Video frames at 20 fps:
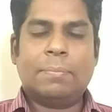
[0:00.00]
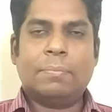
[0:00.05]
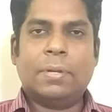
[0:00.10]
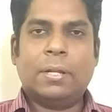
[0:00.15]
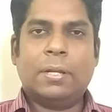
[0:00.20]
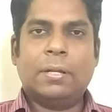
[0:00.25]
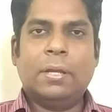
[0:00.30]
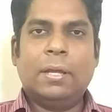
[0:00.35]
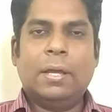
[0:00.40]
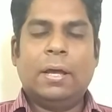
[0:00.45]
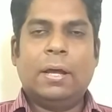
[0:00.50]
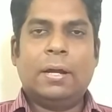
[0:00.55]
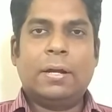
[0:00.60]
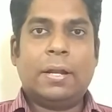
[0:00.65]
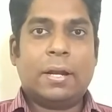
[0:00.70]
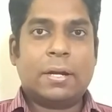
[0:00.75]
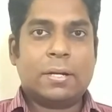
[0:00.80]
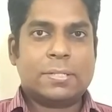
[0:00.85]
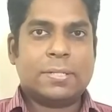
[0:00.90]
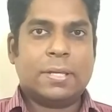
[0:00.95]
আপনার
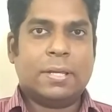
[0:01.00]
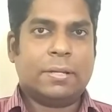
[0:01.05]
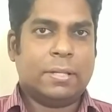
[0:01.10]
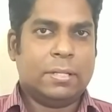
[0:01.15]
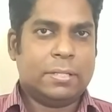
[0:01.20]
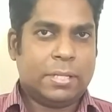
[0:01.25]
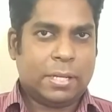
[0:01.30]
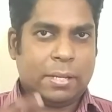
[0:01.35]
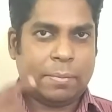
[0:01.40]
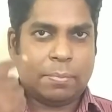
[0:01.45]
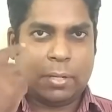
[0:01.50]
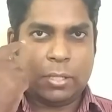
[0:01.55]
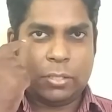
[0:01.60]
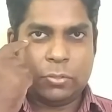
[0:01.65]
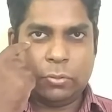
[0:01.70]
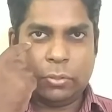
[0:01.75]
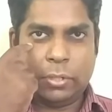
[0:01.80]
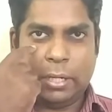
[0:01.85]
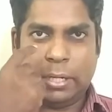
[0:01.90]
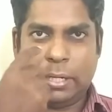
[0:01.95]
ডার্ক সার্কেল যেটা আপনার
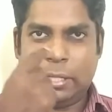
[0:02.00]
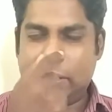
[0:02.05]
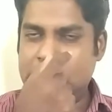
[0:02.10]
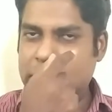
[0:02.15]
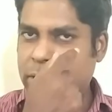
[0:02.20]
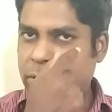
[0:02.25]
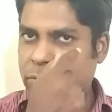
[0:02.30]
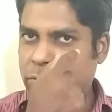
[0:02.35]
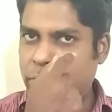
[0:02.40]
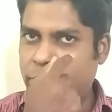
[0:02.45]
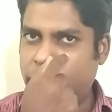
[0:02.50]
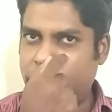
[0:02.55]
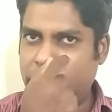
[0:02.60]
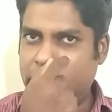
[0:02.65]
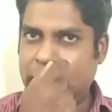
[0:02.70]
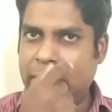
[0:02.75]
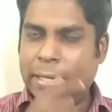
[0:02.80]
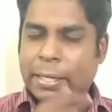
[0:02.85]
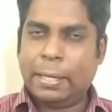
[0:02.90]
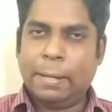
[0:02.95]
চোখ চোখের নিচে সাধারণত পড়ে
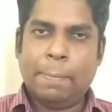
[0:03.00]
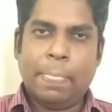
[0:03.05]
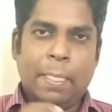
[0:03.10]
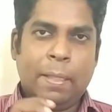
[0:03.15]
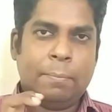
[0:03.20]
থাকে